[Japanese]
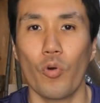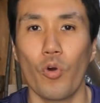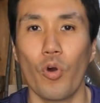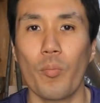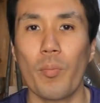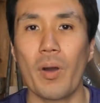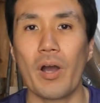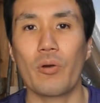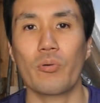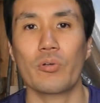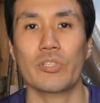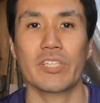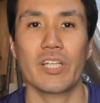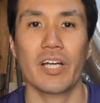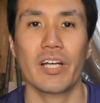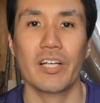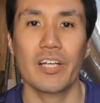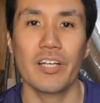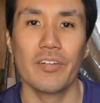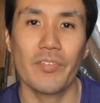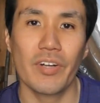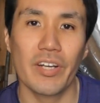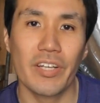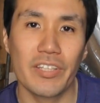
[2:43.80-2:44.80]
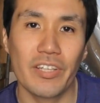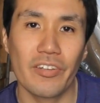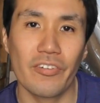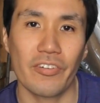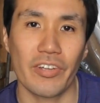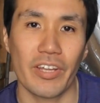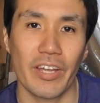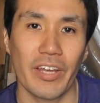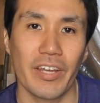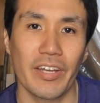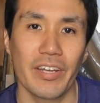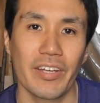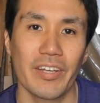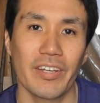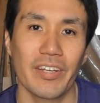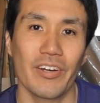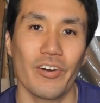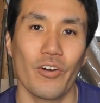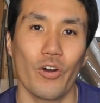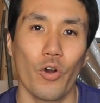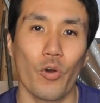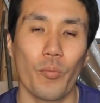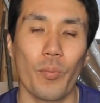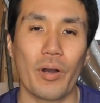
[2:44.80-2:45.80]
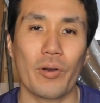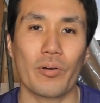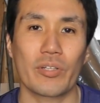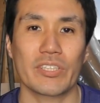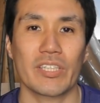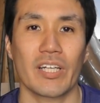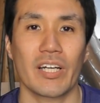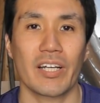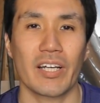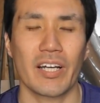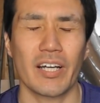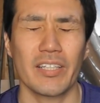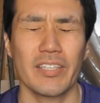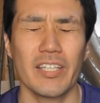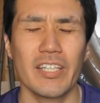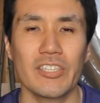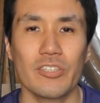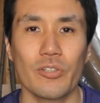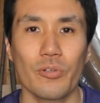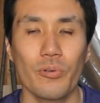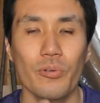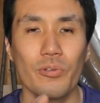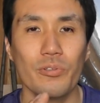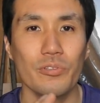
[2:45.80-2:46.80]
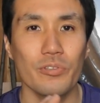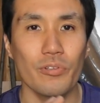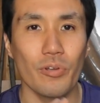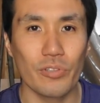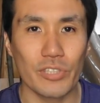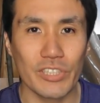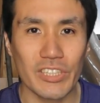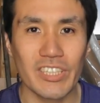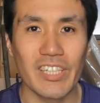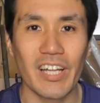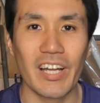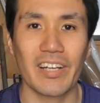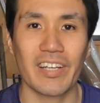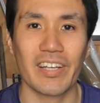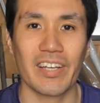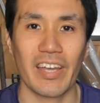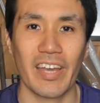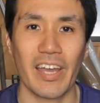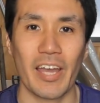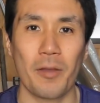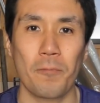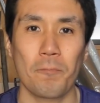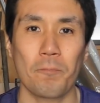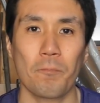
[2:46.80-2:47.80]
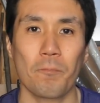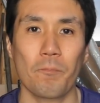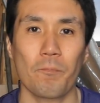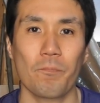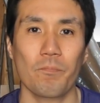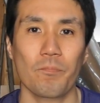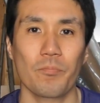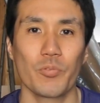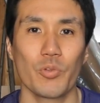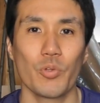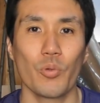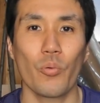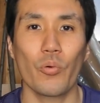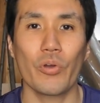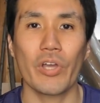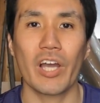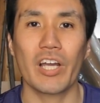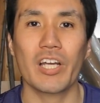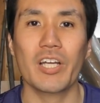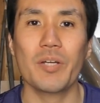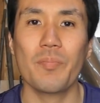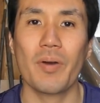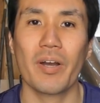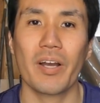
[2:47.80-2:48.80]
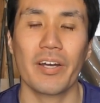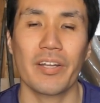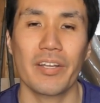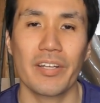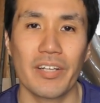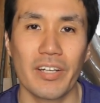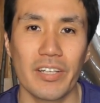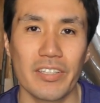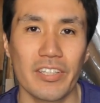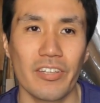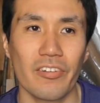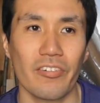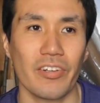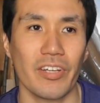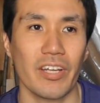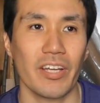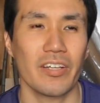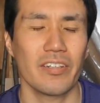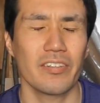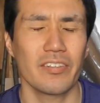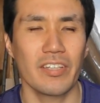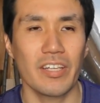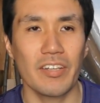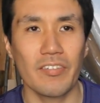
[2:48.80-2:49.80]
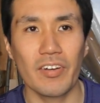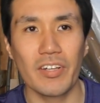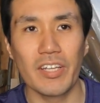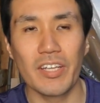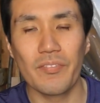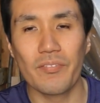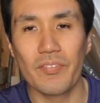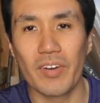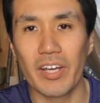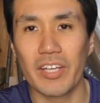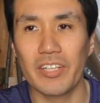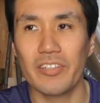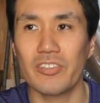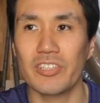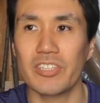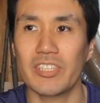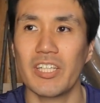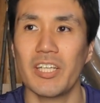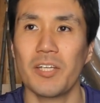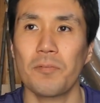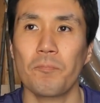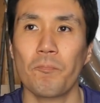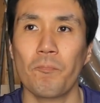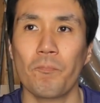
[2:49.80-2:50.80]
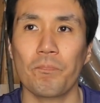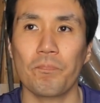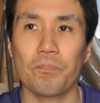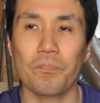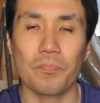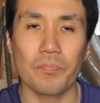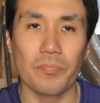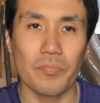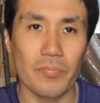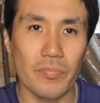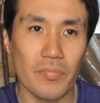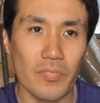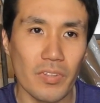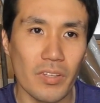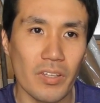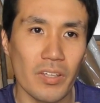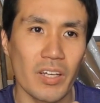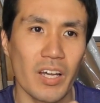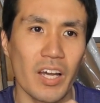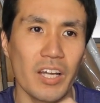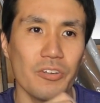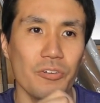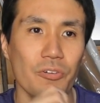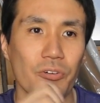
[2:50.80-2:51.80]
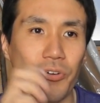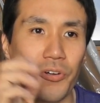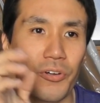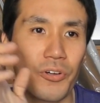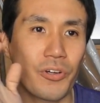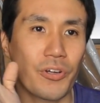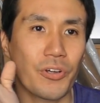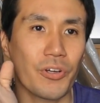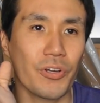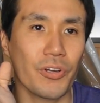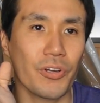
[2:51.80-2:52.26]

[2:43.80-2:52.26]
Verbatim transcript: お孫さんが生まれたのね。お孫さんが。で、その年だけ、農薬撒かなかったのね。庭に毎年、あの、